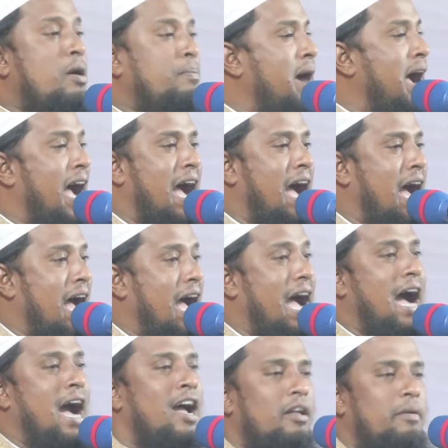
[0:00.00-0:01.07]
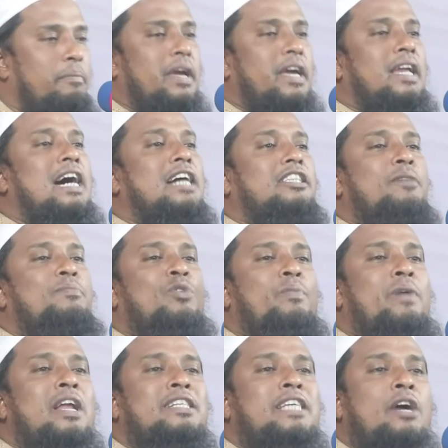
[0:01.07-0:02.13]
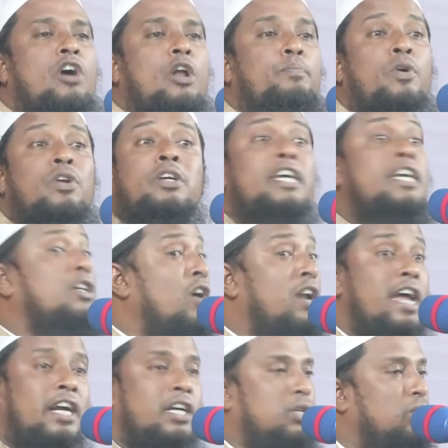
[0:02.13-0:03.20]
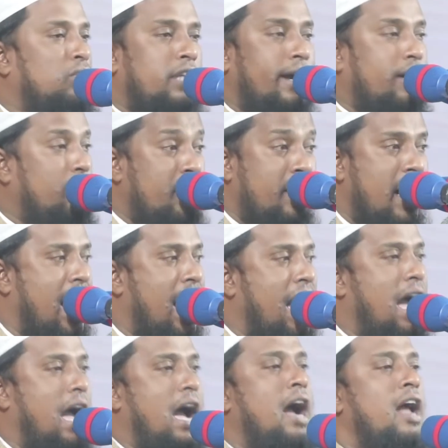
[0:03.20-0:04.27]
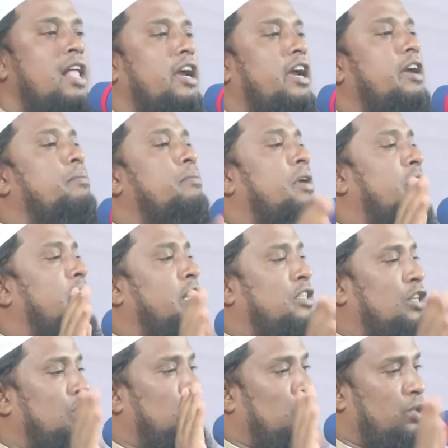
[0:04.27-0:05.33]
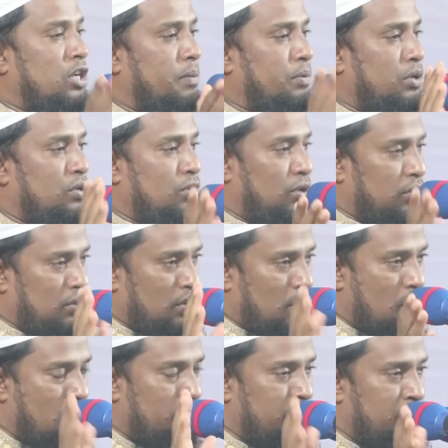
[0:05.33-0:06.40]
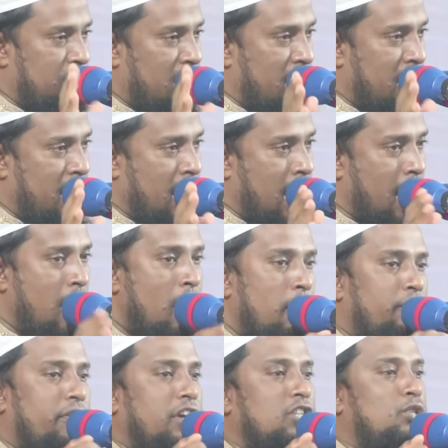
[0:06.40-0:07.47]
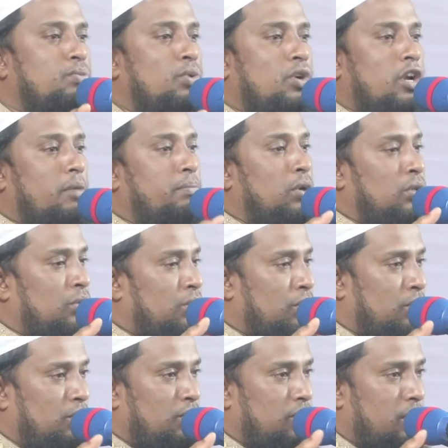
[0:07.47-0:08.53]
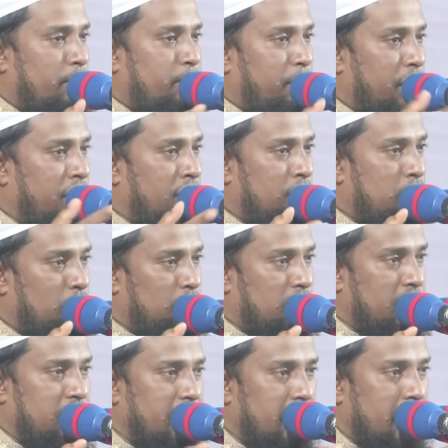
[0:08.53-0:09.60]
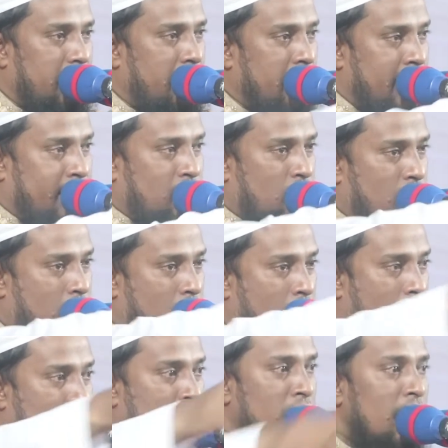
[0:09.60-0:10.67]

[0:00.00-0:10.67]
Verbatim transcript: মা মেয়ের হাতে মোবাইল যাওয়ার পর কি করে একটু দেখো না এই মেয়ের রাতের দুটা পর্যন্ত ঘুম যায় না ফেসবুকে বন্ধু খুঁজে ফ্রেন্ড খুঁজে ঠিক কিনা কর